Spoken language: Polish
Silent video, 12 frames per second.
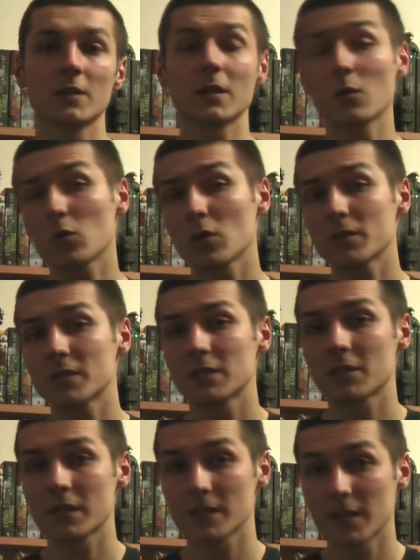Naukowcy
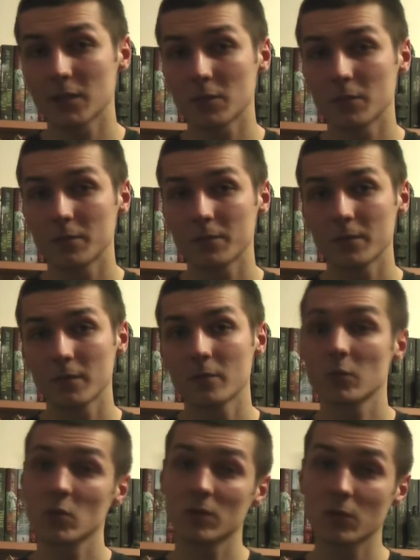nie wracają.
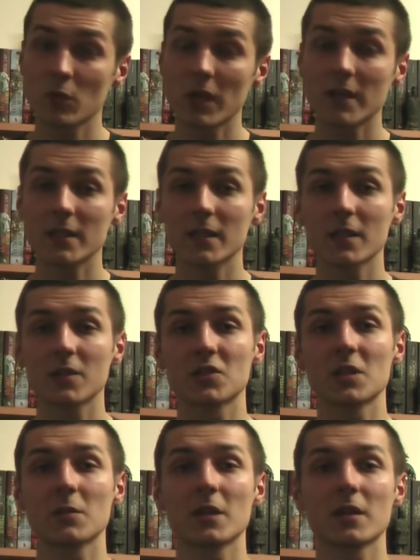Po dwóch latach
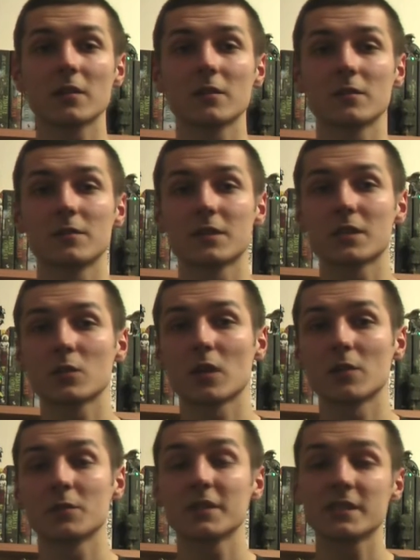Ziemia
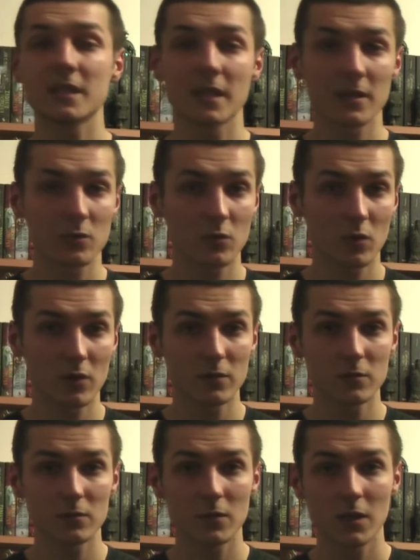wysyła misję ratunkową.